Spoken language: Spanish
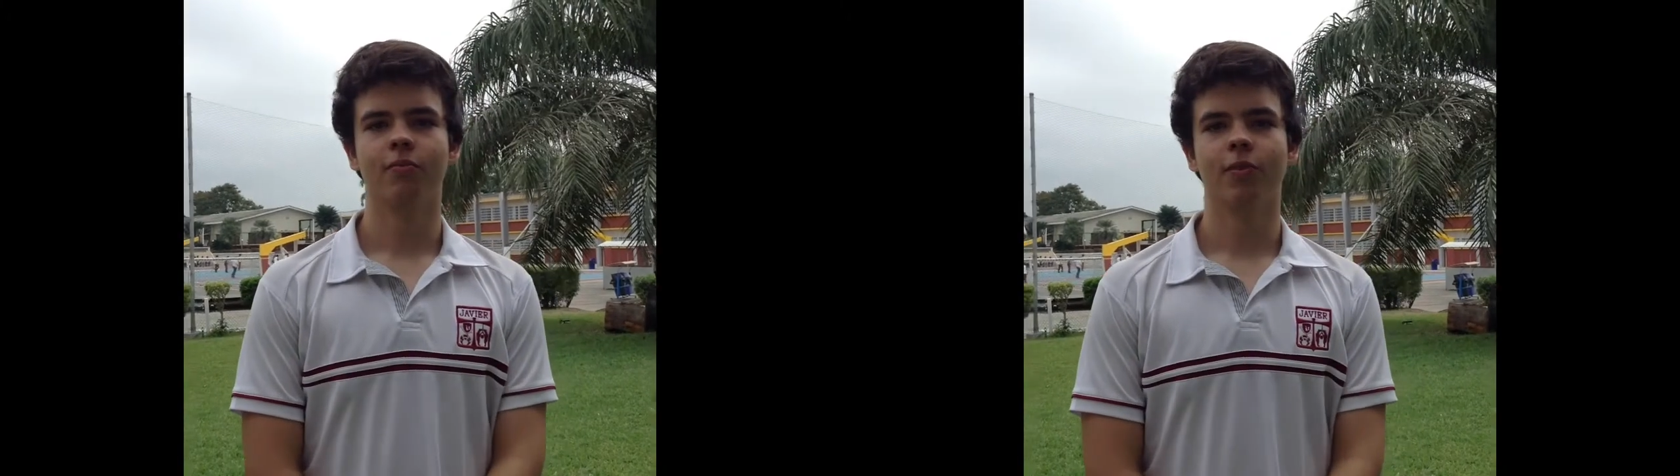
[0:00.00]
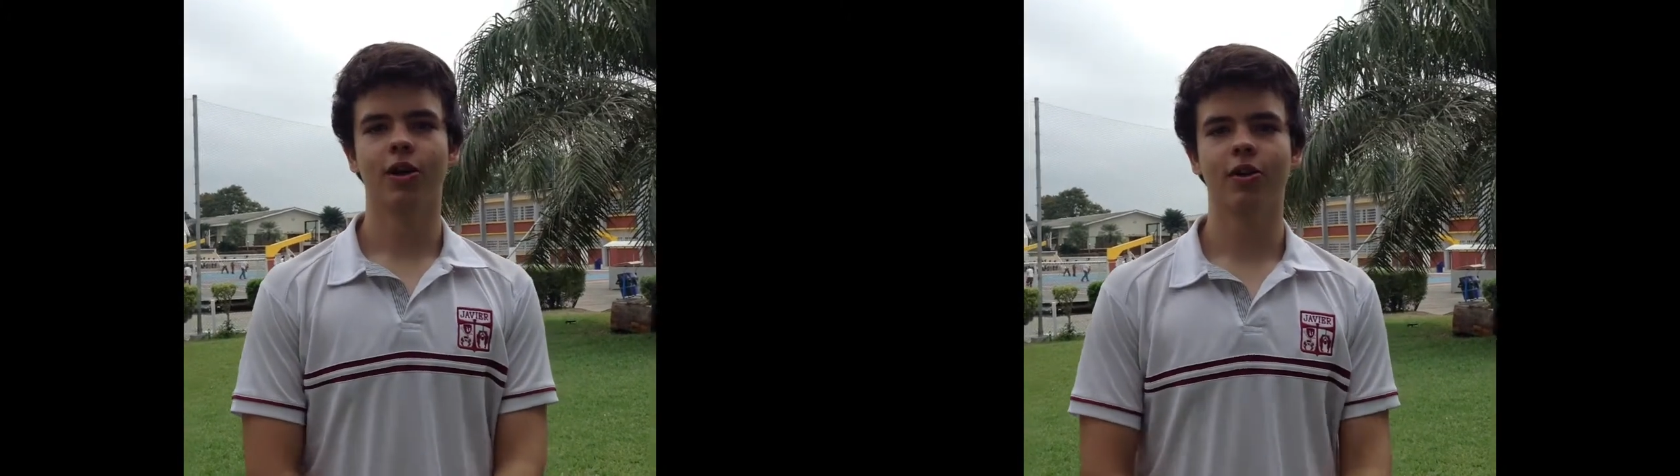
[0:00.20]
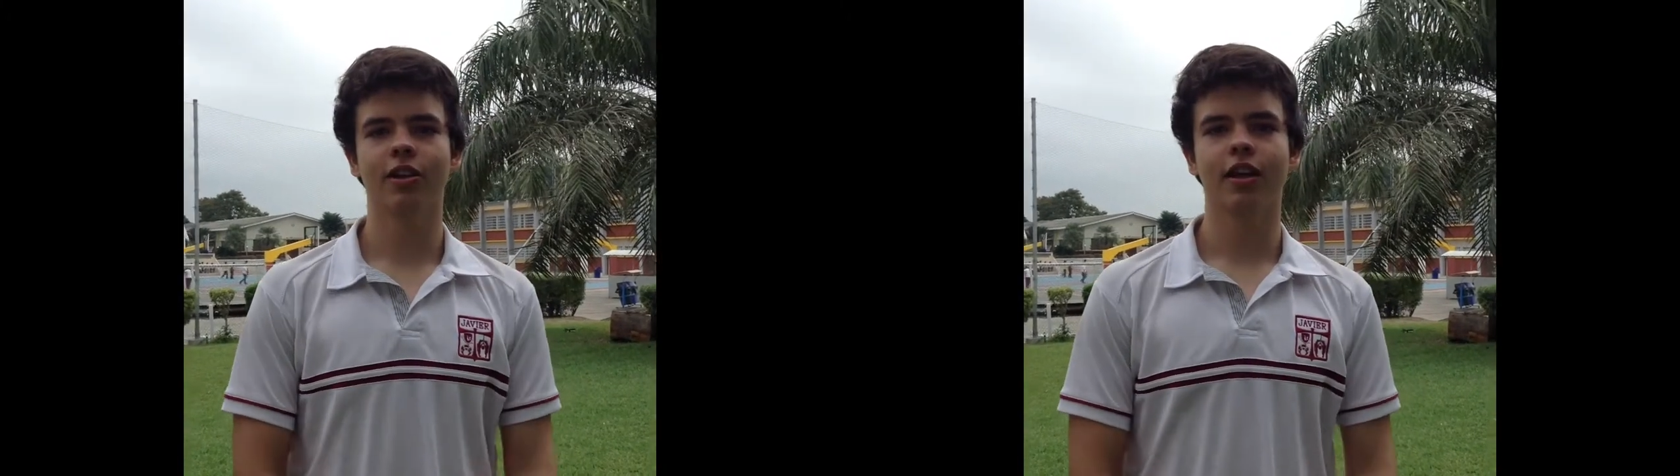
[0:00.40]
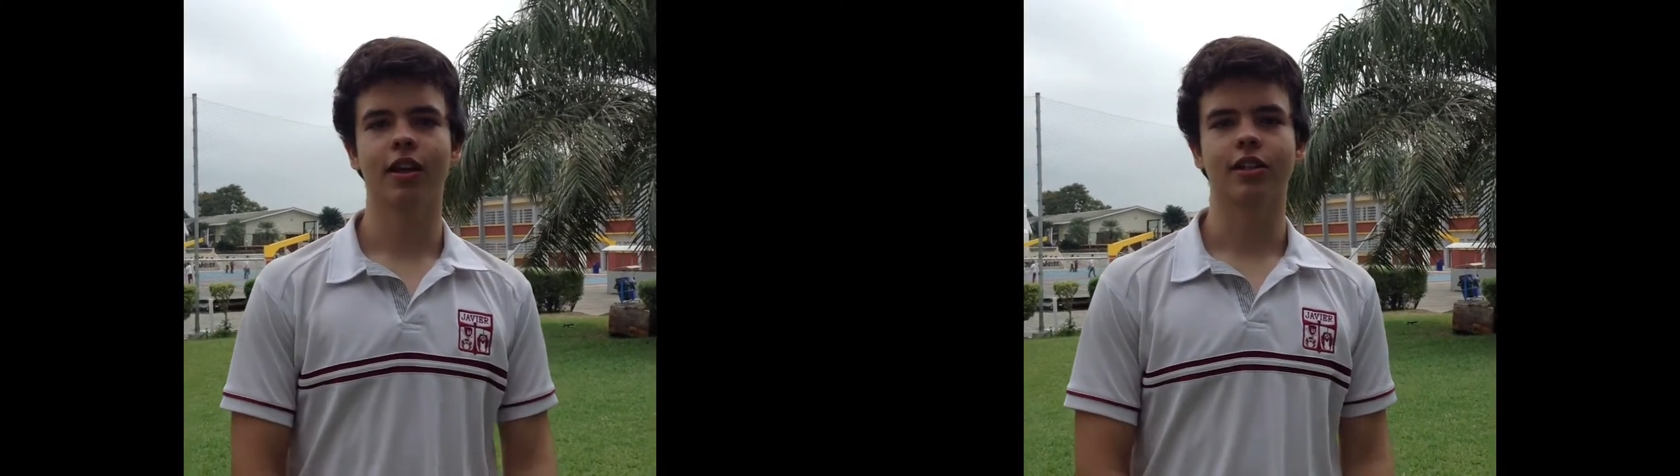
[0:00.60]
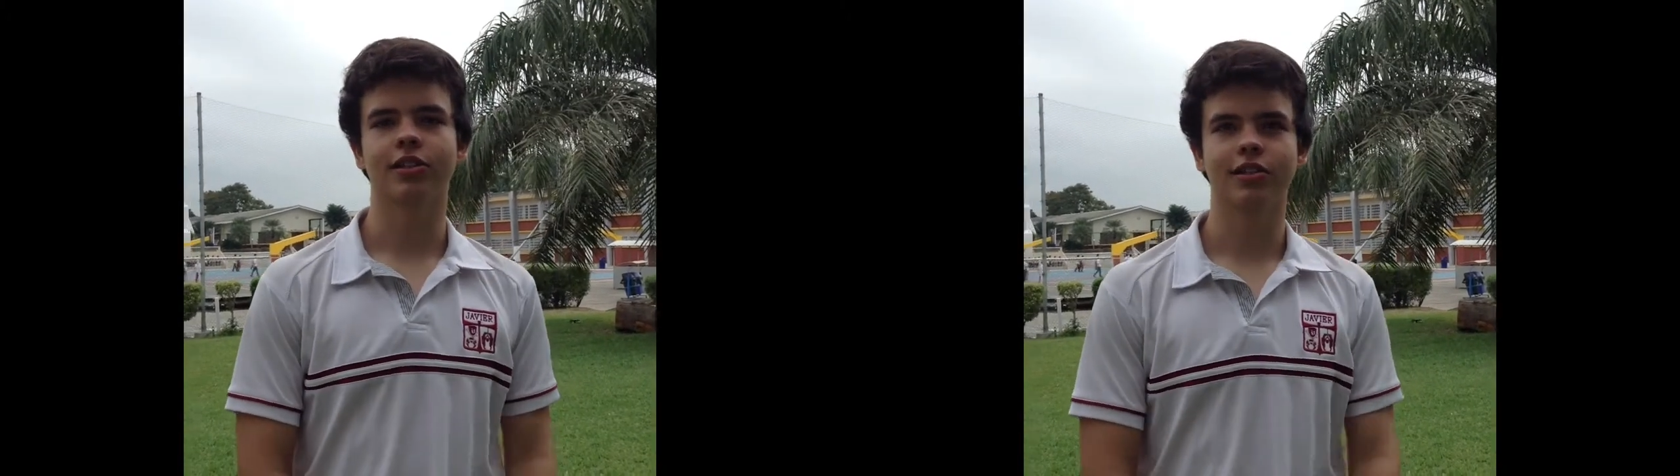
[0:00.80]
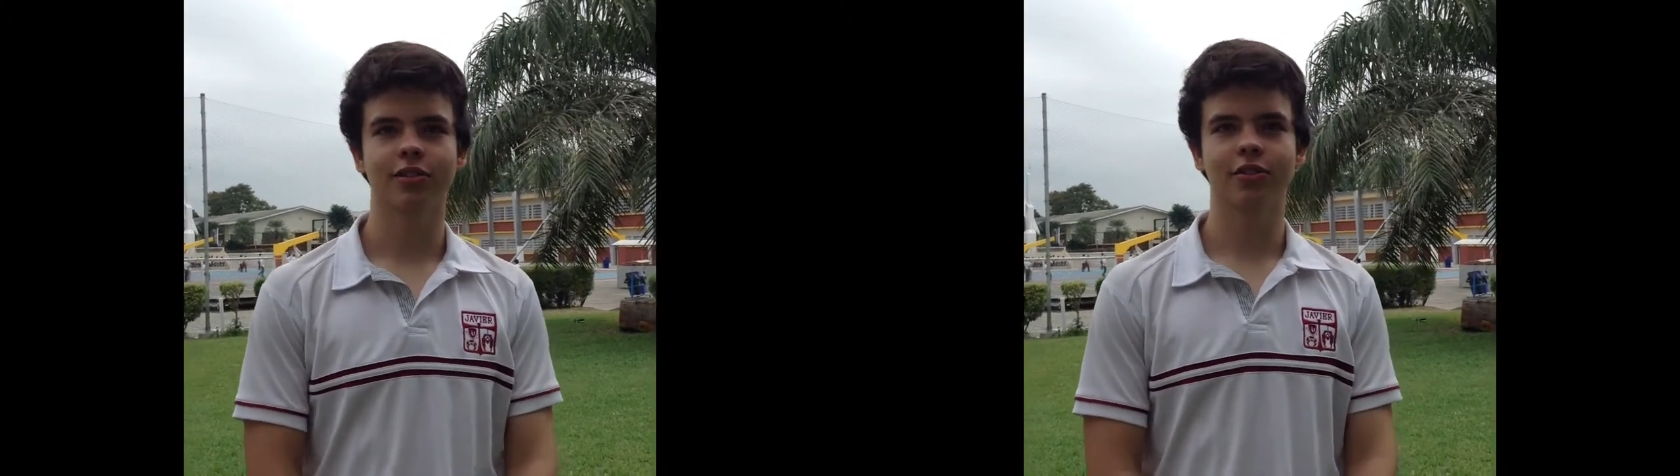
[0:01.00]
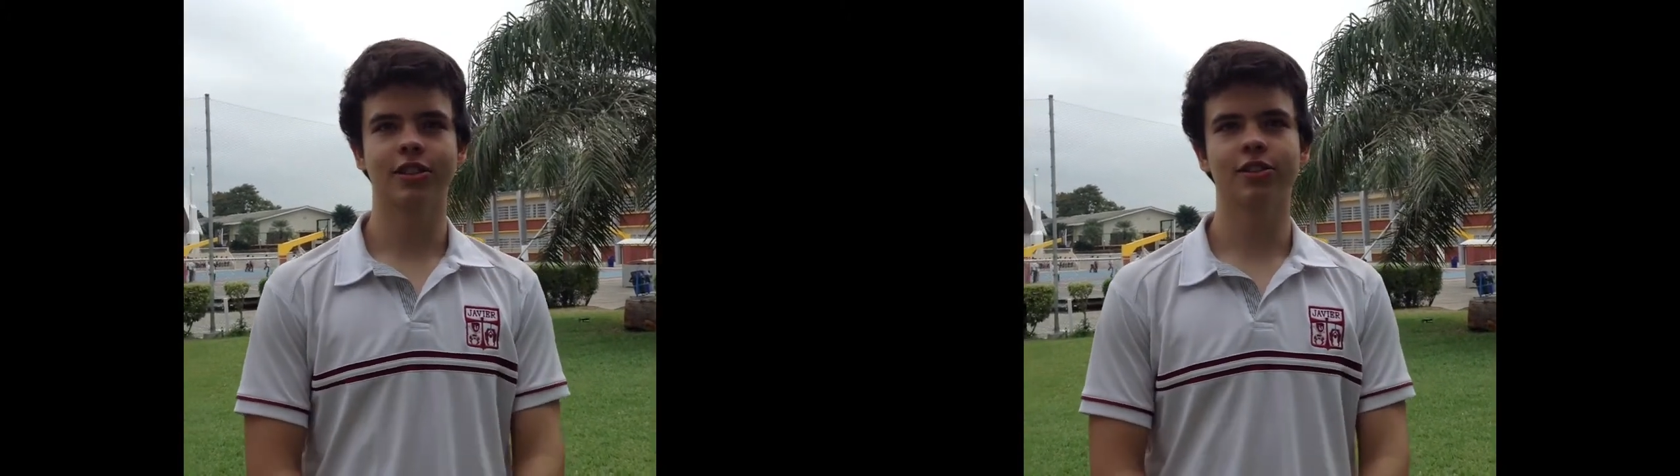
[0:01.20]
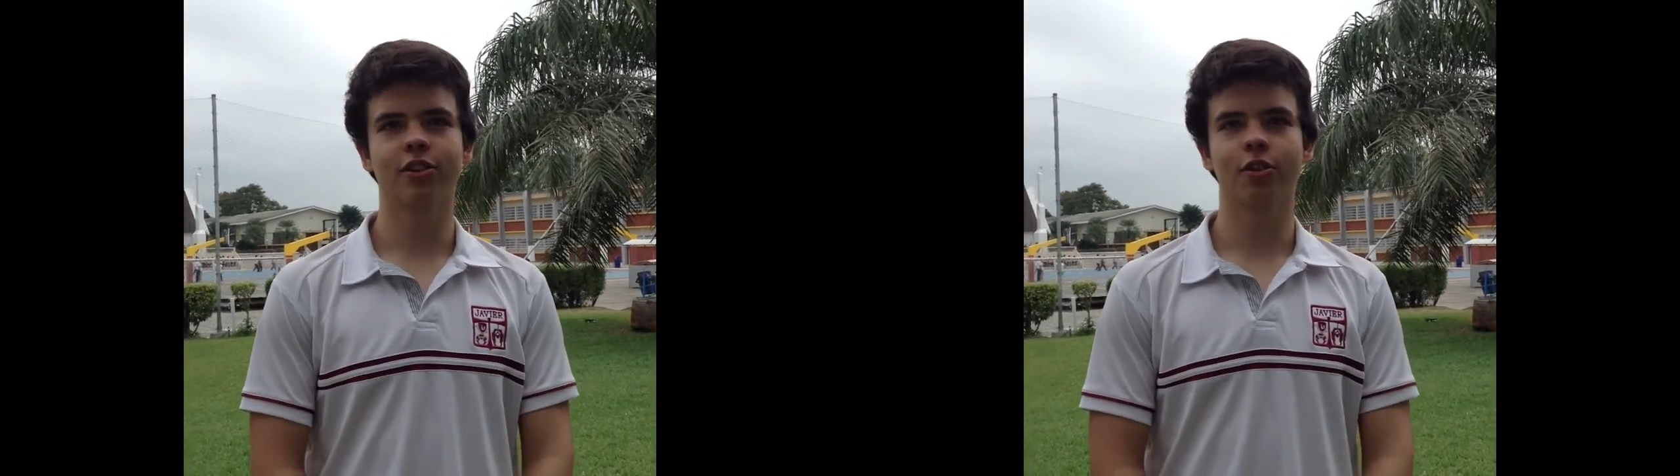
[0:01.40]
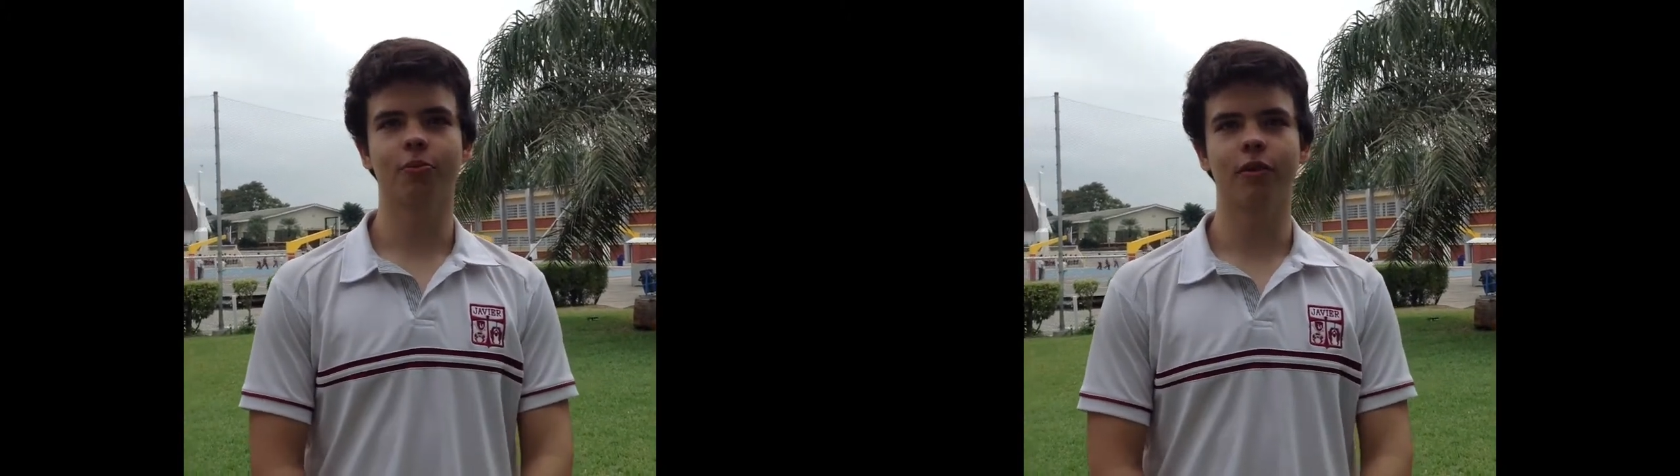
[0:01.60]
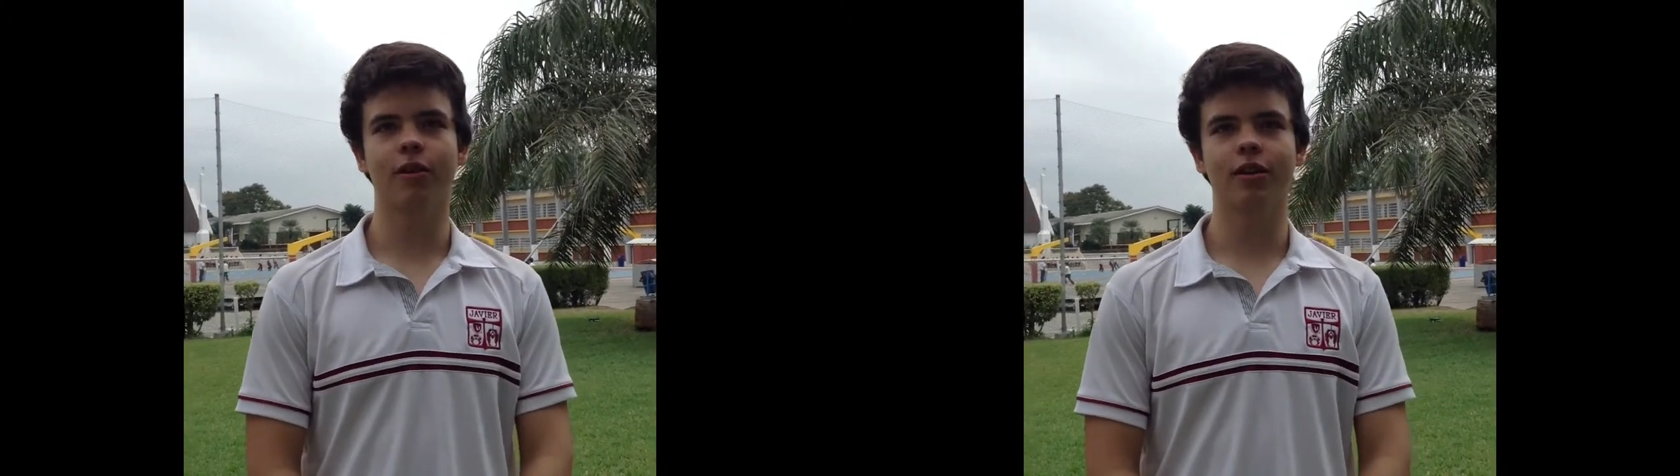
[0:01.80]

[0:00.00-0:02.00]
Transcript: Buenos días. Nuestro grupo